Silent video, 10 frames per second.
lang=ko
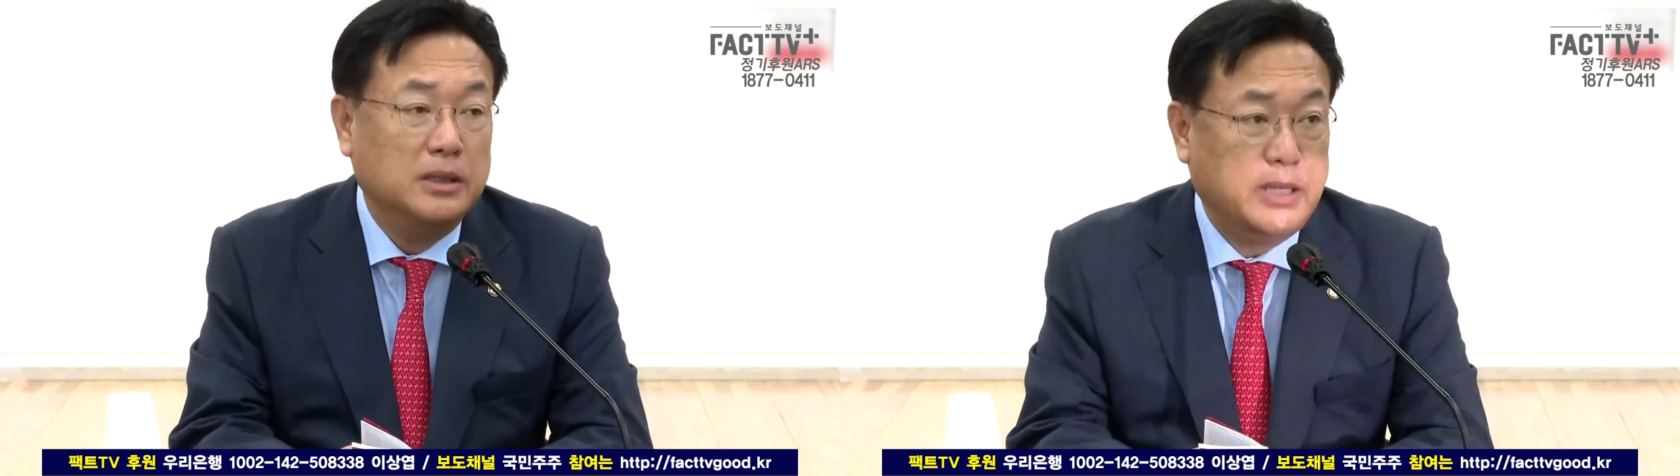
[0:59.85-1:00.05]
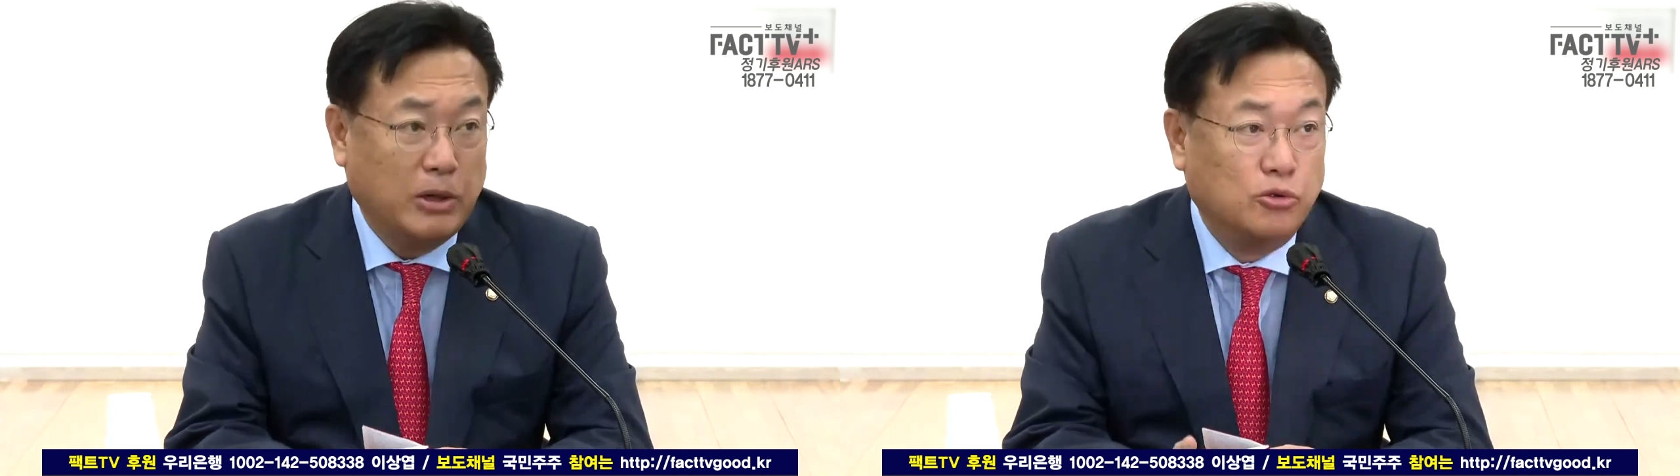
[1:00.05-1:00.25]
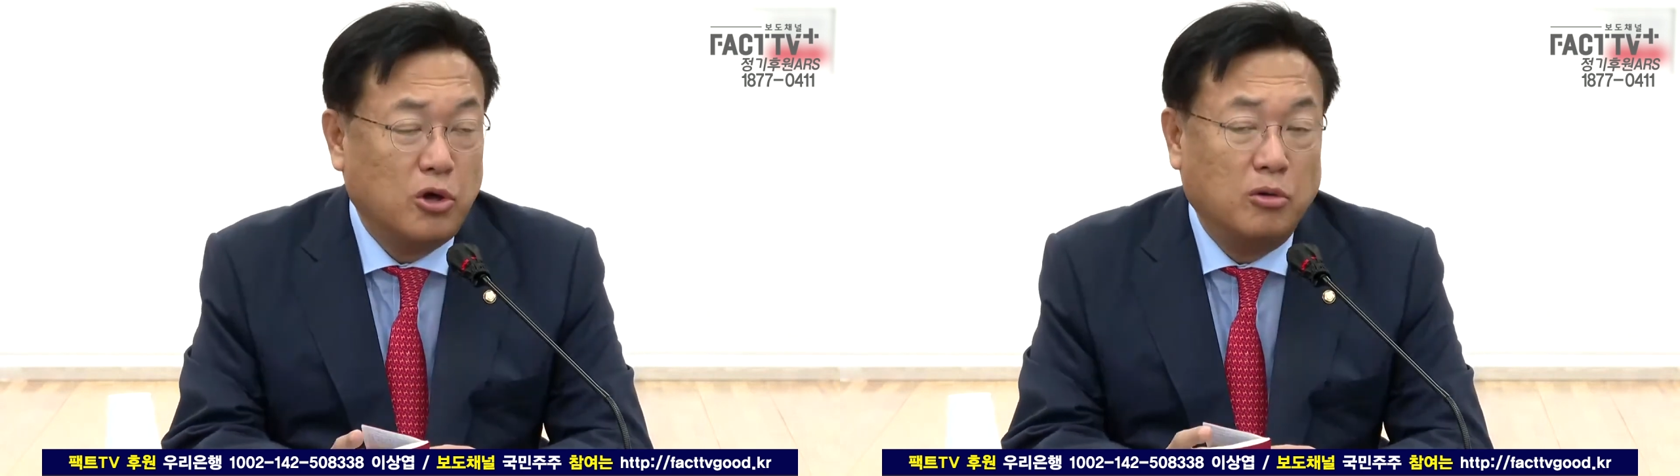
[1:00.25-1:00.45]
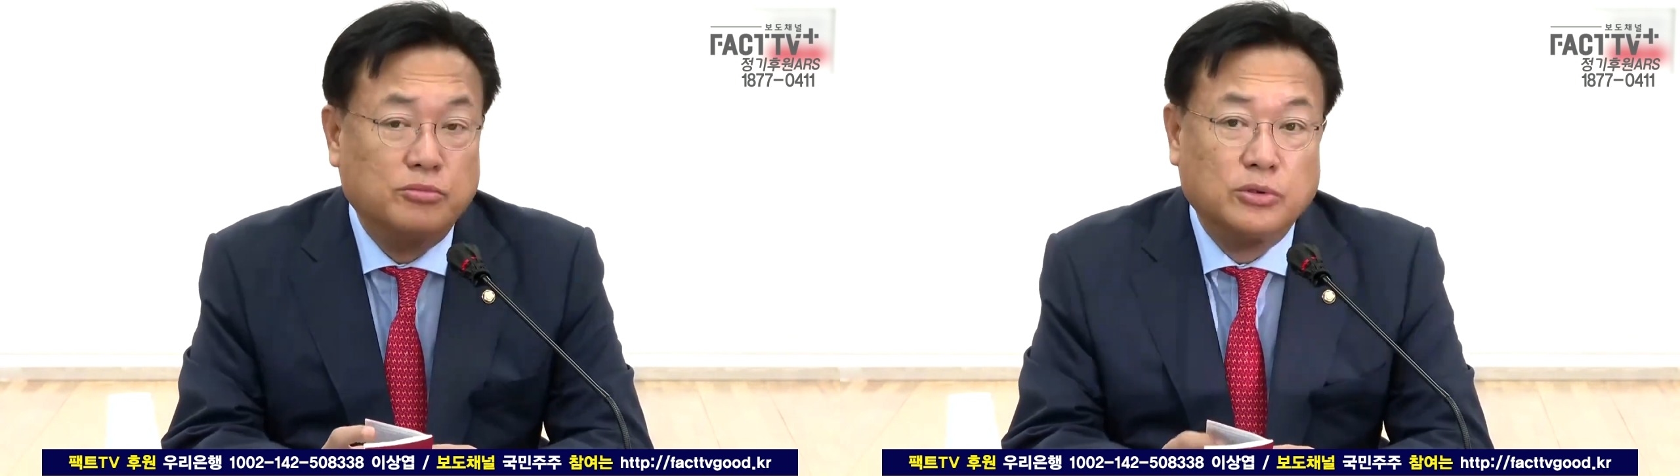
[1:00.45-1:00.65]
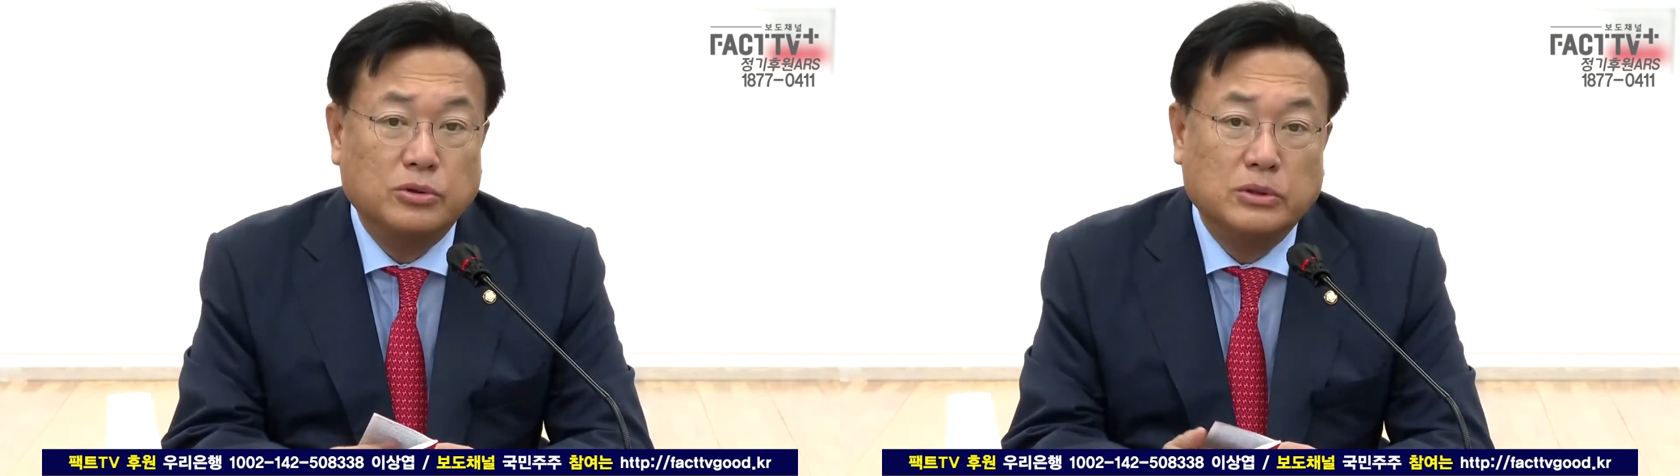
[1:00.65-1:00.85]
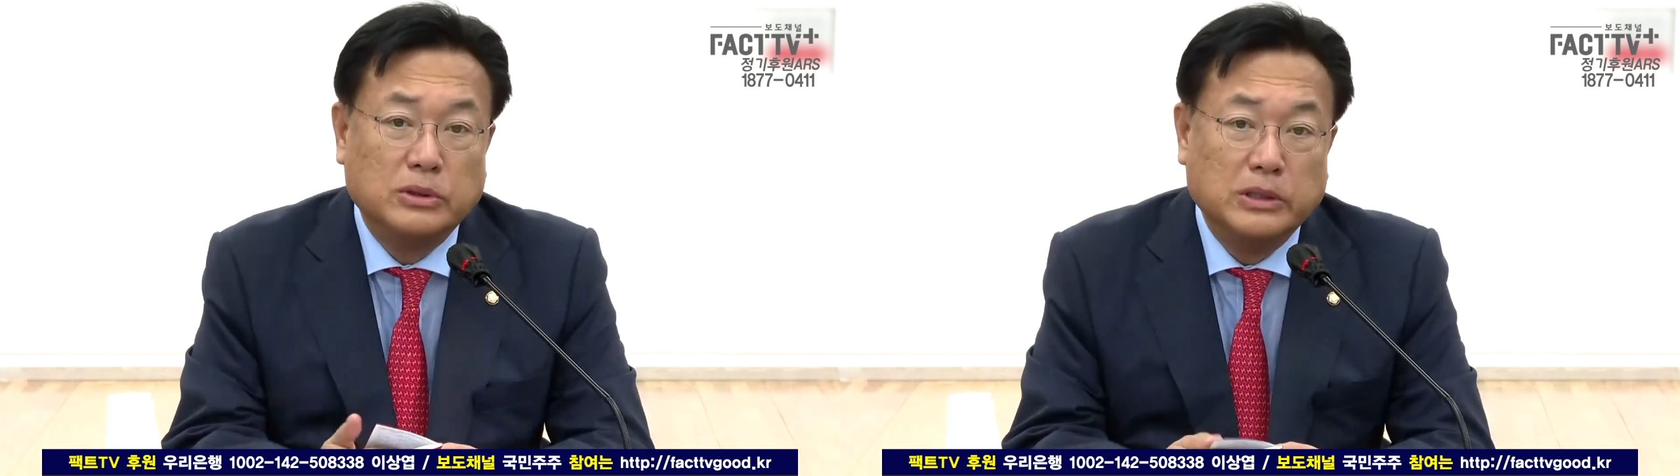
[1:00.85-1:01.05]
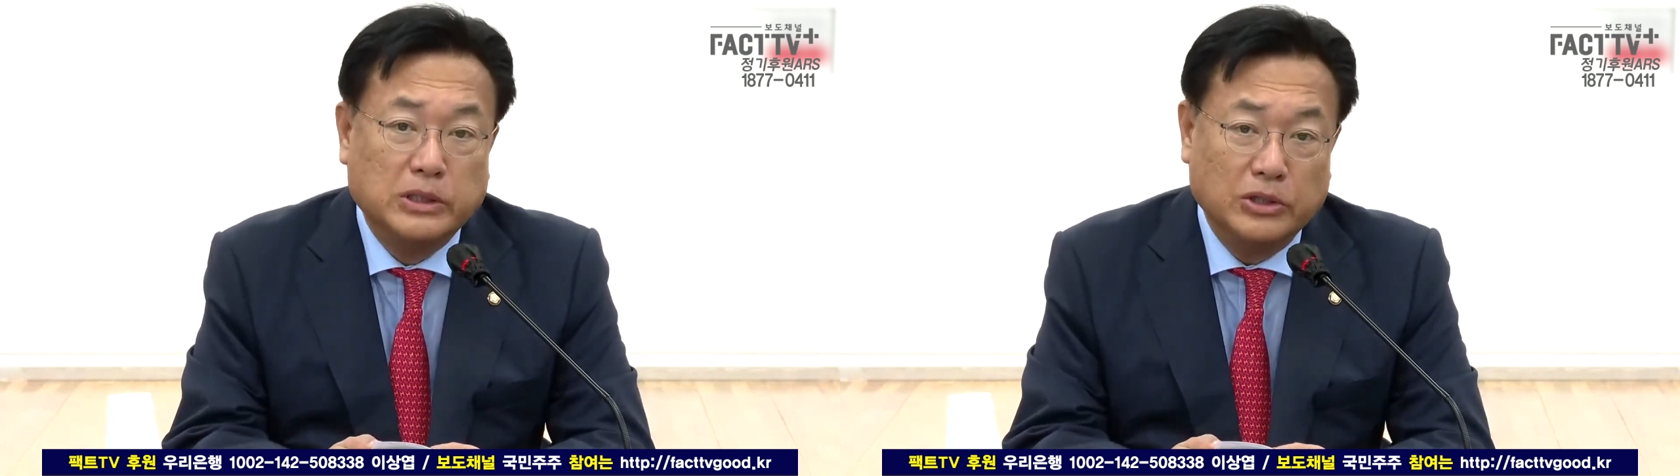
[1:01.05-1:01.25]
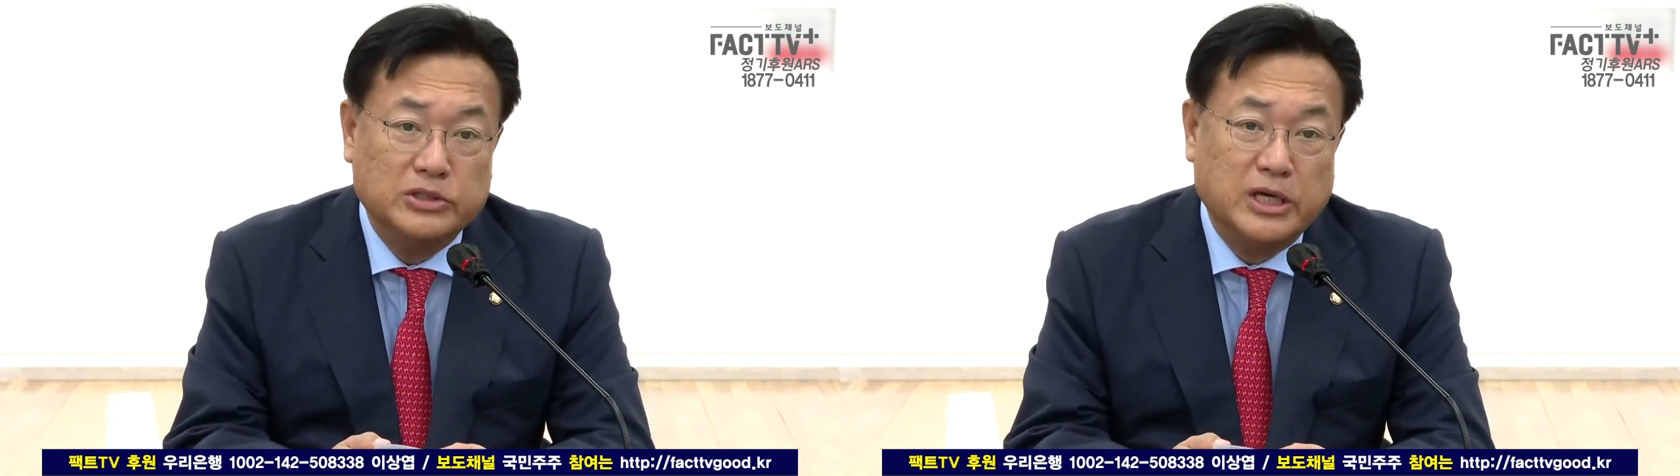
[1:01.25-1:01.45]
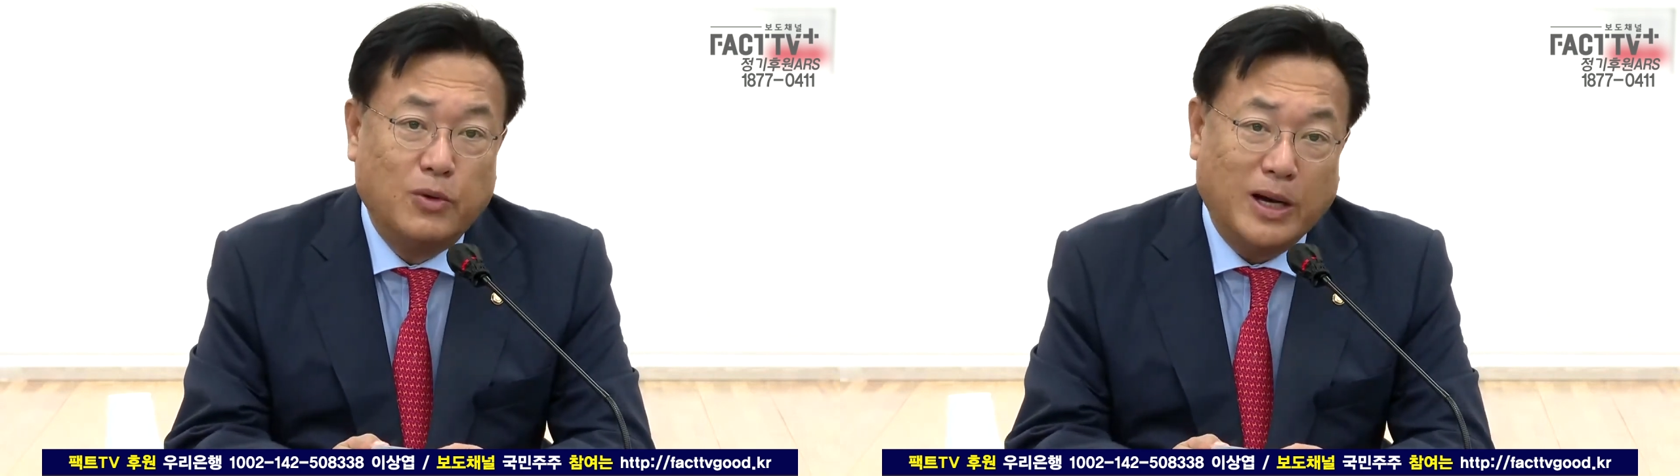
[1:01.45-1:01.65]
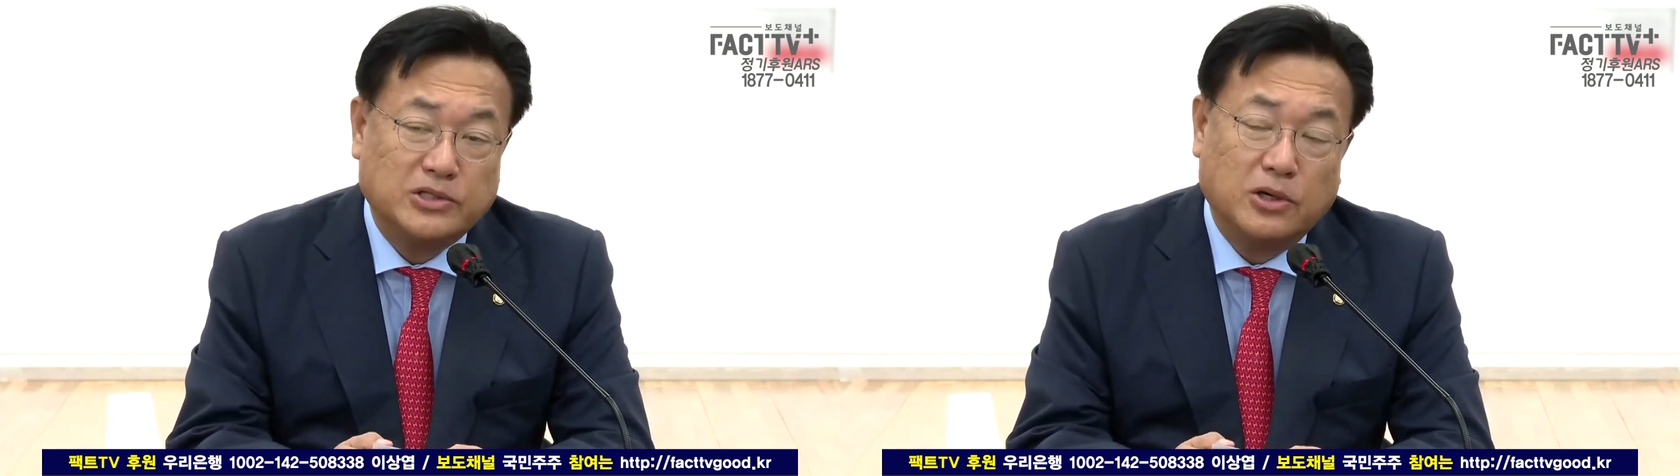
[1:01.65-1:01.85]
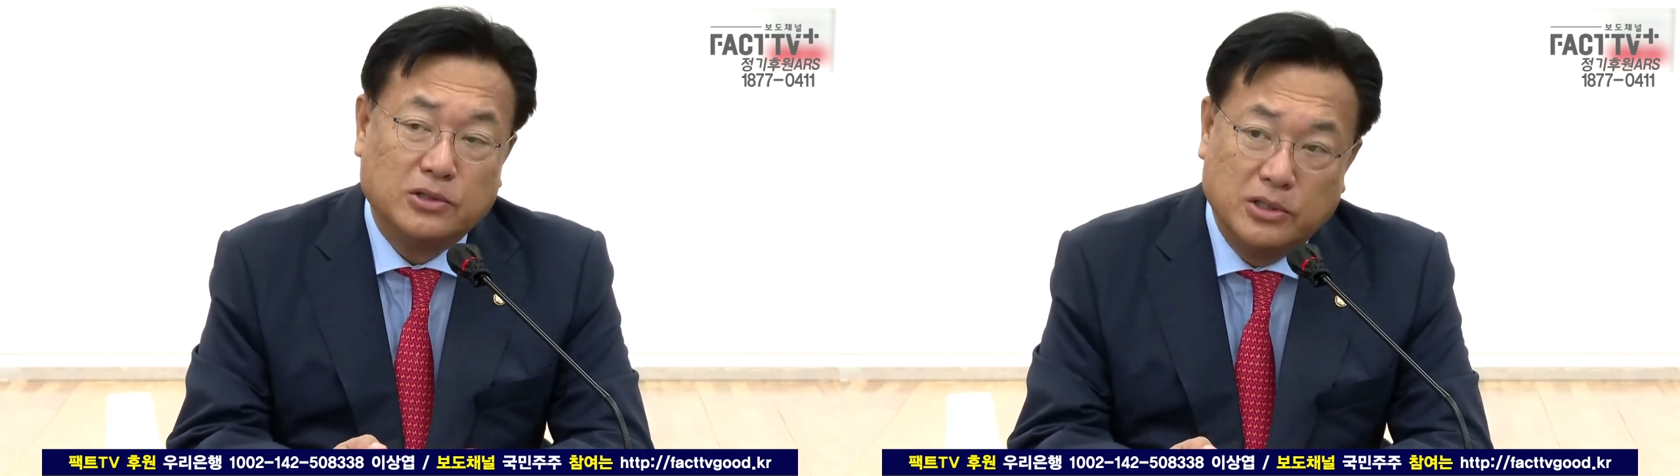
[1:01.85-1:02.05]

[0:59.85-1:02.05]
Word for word: 대구 경북 현지에 와서